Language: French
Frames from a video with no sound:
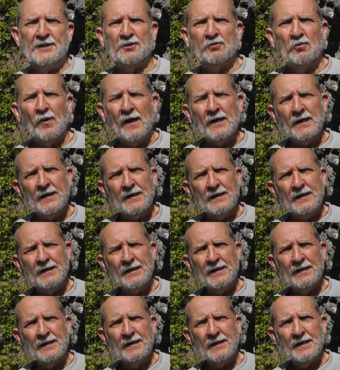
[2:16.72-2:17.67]
histoire,
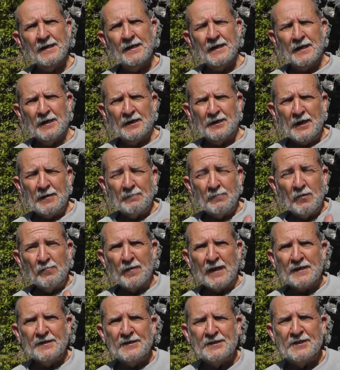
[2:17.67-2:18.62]
thème
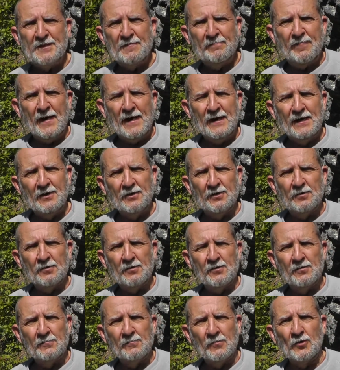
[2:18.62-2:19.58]
principal
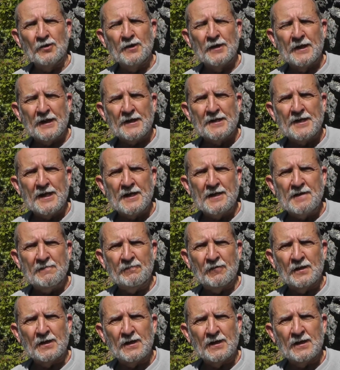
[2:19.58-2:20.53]
de mon dernier
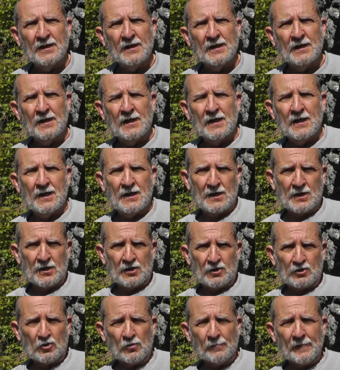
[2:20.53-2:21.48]
livre,
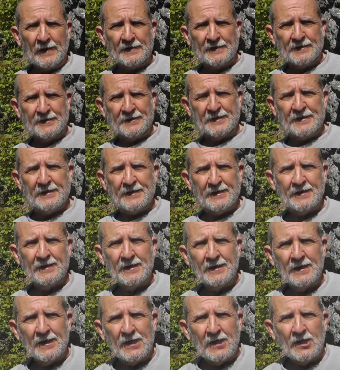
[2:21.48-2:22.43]
commence
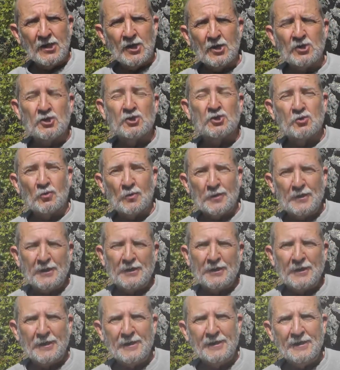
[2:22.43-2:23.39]
un jour
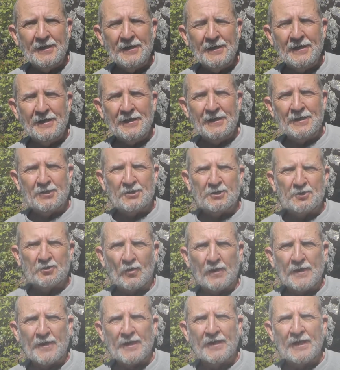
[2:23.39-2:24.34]
d'été
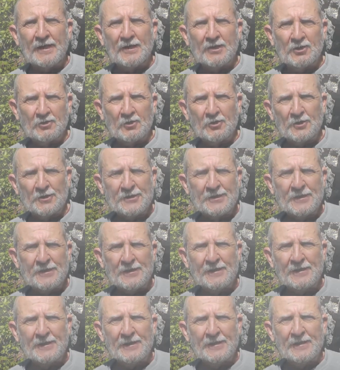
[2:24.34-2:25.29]
sur les Grands Cosses,
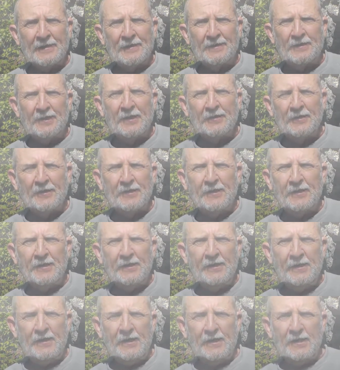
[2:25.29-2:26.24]

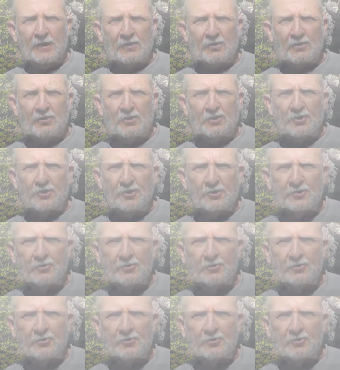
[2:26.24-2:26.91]
tandis que je